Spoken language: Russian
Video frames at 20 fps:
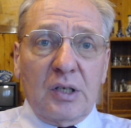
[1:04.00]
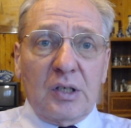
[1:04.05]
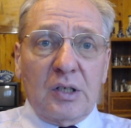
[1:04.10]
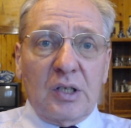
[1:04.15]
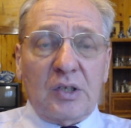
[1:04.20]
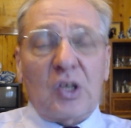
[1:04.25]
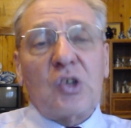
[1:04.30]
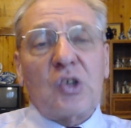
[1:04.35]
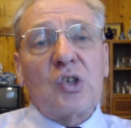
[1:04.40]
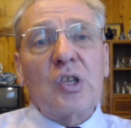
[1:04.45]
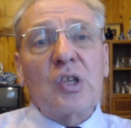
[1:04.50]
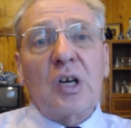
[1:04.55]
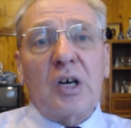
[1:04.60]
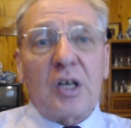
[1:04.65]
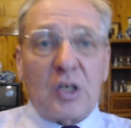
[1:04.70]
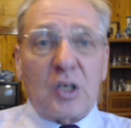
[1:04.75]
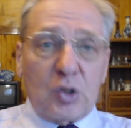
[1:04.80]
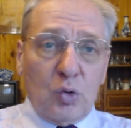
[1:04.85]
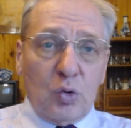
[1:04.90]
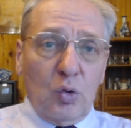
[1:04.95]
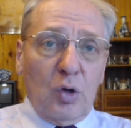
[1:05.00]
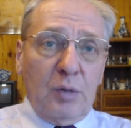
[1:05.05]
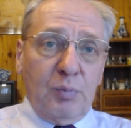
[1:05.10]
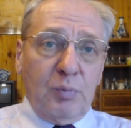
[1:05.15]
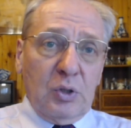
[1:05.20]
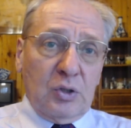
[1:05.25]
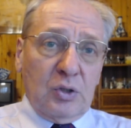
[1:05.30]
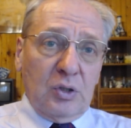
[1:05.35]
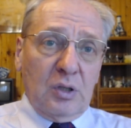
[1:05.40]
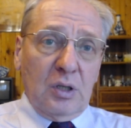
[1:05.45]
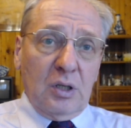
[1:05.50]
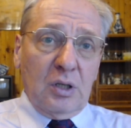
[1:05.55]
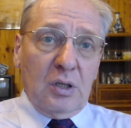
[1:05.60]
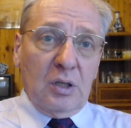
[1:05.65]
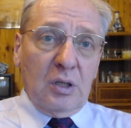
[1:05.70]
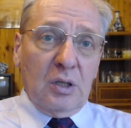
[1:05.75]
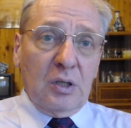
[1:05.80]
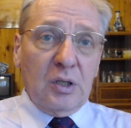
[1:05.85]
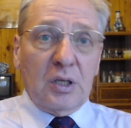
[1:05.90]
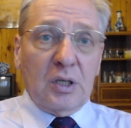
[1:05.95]
достаточно хорошо
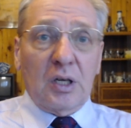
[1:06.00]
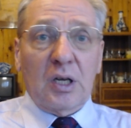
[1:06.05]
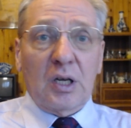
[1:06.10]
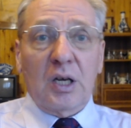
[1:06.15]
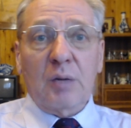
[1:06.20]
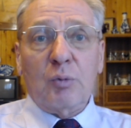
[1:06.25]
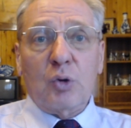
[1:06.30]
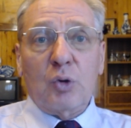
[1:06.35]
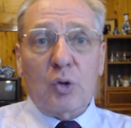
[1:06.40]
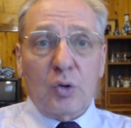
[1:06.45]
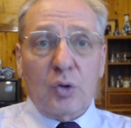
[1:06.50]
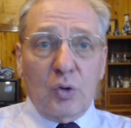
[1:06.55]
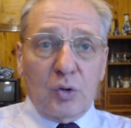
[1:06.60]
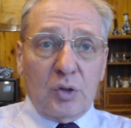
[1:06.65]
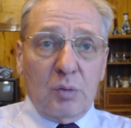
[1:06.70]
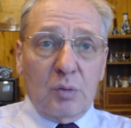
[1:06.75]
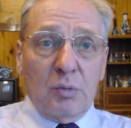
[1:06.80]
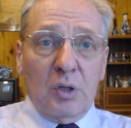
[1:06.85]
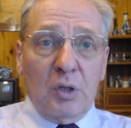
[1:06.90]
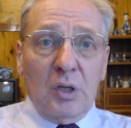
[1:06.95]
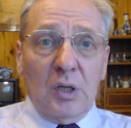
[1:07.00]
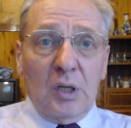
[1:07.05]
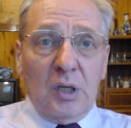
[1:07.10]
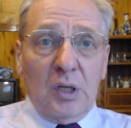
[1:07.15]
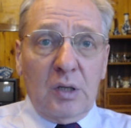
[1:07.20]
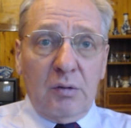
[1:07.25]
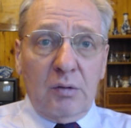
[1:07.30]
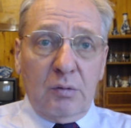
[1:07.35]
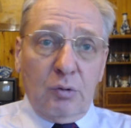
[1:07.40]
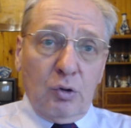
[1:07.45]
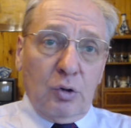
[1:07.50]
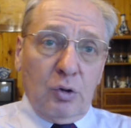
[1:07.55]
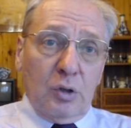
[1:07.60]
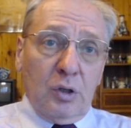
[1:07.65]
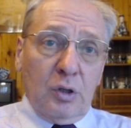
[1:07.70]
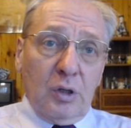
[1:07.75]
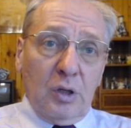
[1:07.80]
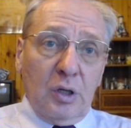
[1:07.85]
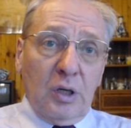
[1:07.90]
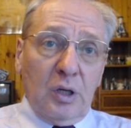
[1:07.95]
описана Николаем Крогиусом в его
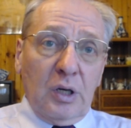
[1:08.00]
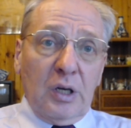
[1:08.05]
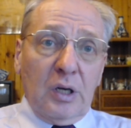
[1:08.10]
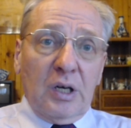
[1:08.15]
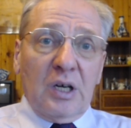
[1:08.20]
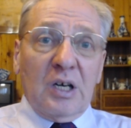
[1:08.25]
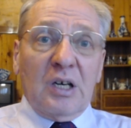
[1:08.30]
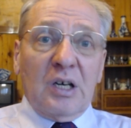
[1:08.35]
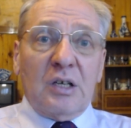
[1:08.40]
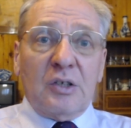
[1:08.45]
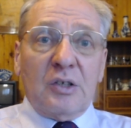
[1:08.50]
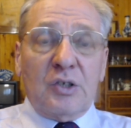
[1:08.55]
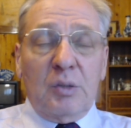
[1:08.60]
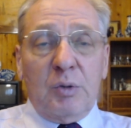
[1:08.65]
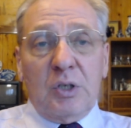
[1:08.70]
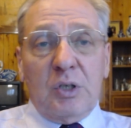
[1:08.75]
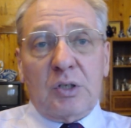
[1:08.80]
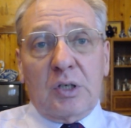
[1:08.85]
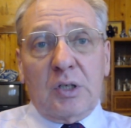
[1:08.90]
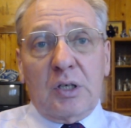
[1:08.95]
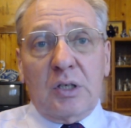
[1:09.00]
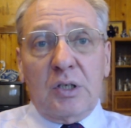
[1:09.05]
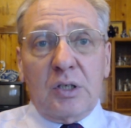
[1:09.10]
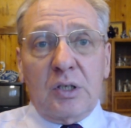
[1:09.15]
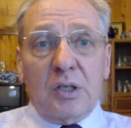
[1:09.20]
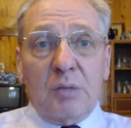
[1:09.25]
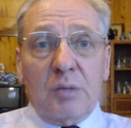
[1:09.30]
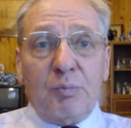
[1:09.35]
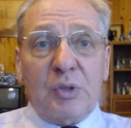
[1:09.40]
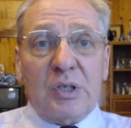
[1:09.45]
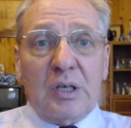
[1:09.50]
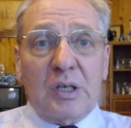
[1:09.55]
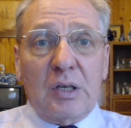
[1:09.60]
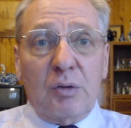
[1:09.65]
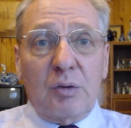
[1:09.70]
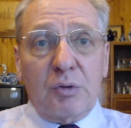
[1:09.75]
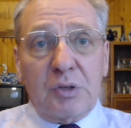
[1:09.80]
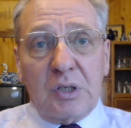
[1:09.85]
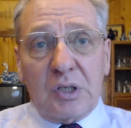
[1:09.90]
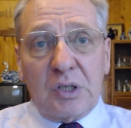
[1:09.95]
знаменитой книги
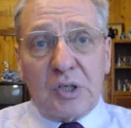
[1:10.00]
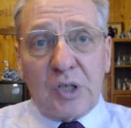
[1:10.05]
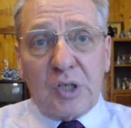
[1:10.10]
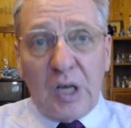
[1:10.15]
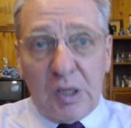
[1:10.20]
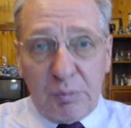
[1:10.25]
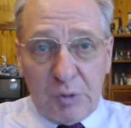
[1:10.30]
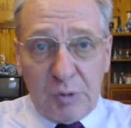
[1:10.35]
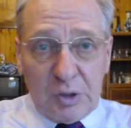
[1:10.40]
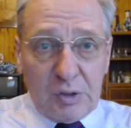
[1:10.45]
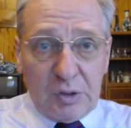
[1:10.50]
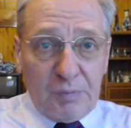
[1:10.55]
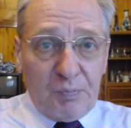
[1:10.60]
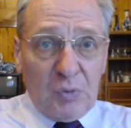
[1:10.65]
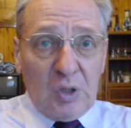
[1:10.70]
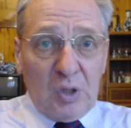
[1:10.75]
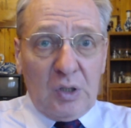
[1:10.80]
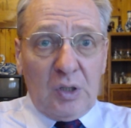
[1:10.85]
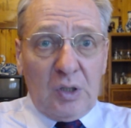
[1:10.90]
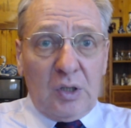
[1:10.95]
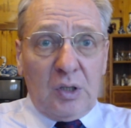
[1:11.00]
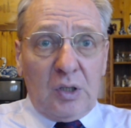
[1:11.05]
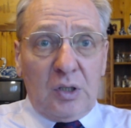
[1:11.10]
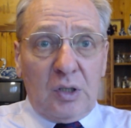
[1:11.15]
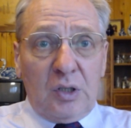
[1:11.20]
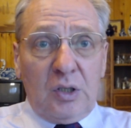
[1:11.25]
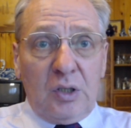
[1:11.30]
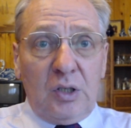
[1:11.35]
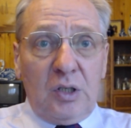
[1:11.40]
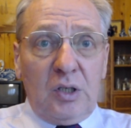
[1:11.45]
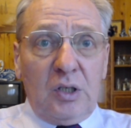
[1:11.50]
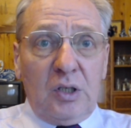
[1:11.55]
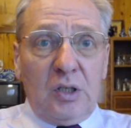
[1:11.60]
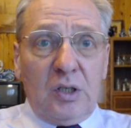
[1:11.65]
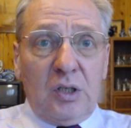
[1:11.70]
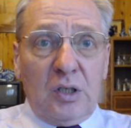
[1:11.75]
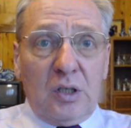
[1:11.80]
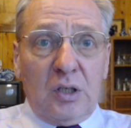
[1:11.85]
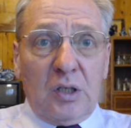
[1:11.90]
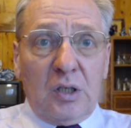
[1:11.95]
«Психология шахмат».
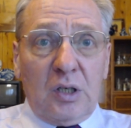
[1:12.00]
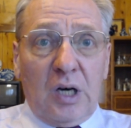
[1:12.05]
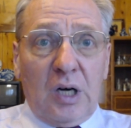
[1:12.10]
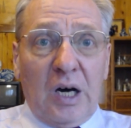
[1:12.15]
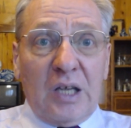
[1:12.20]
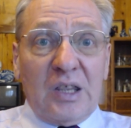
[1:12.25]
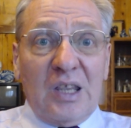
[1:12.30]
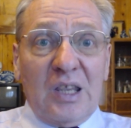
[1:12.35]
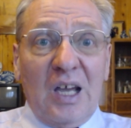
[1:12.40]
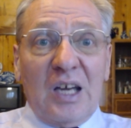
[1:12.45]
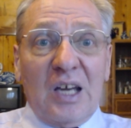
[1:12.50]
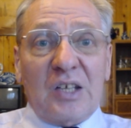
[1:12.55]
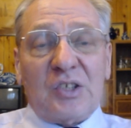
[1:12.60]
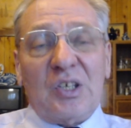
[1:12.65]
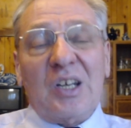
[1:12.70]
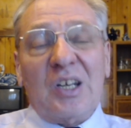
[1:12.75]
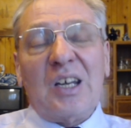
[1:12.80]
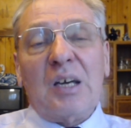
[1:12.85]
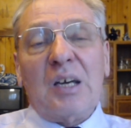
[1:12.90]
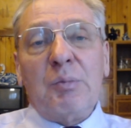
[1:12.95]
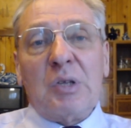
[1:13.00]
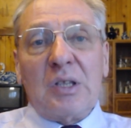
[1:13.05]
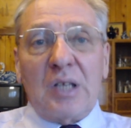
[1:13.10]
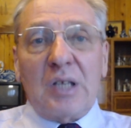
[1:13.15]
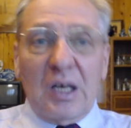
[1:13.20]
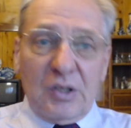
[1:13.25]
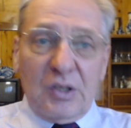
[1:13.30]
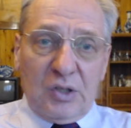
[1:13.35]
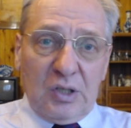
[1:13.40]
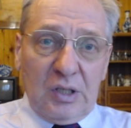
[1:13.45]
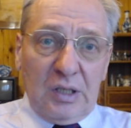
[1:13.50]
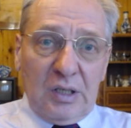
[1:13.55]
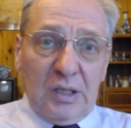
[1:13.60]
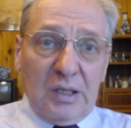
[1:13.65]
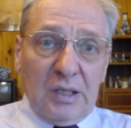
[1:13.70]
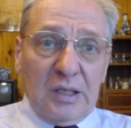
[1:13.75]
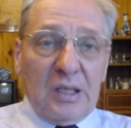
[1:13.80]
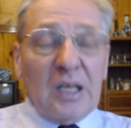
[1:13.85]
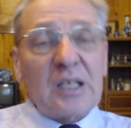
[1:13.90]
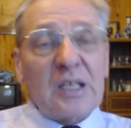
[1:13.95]
И одна из рекомендаций
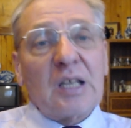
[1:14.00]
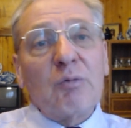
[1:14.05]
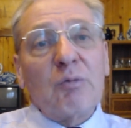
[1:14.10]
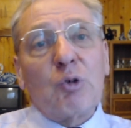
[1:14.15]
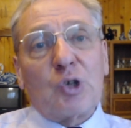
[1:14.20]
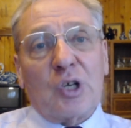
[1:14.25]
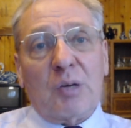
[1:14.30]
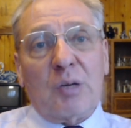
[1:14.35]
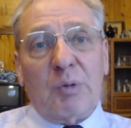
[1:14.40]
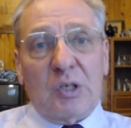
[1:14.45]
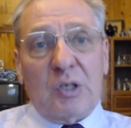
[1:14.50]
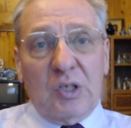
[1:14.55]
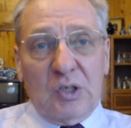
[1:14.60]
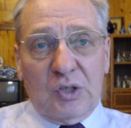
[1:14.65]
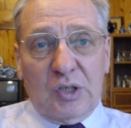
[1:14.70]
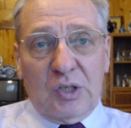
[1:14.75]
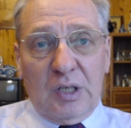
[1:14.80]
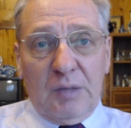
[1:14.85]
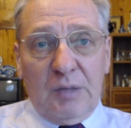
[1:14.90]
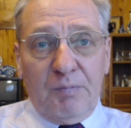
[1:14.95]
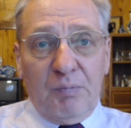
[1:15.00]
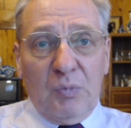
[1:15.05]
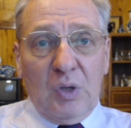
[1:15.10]
для того шахматиста,